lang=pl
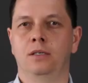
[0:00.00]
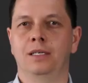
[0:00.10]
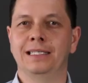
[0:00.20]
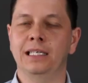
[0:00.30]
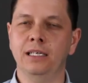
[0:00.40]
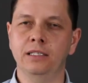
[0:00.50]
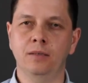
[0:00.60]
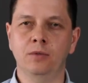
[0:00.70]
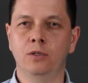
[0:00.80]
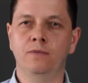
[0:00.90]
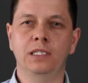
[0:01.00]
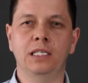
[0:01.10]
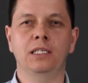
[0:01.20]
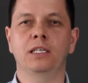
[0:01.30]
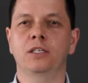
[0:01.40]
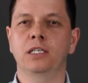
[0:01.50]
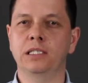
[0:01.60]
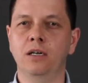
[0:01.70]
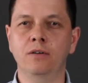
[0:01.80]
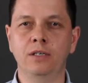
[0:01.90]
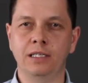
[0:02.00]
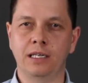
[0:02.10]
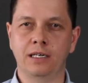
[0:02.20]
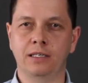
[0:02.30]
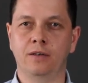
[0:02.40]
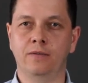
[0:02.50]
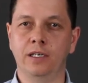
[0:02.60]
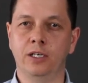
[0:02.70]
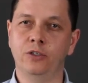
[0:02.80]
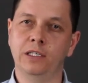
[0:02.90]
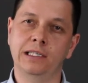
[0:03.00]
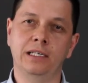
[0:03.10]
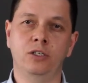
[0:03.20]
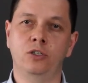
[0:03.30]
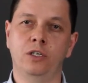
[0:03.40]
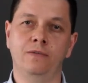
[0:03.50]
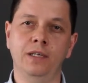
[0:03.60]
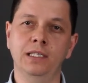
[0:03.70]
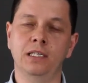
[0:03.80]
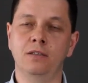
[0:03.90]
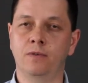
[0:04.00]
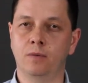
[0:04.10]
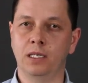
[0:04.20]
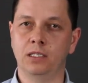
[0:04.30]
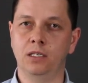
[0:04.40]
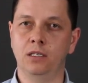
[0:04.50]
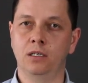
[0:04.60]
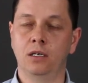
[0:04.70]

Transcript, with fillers: Zachęcam do odwiedzenia naszej strony internetowej, gdzie znajdziecie więcej informacji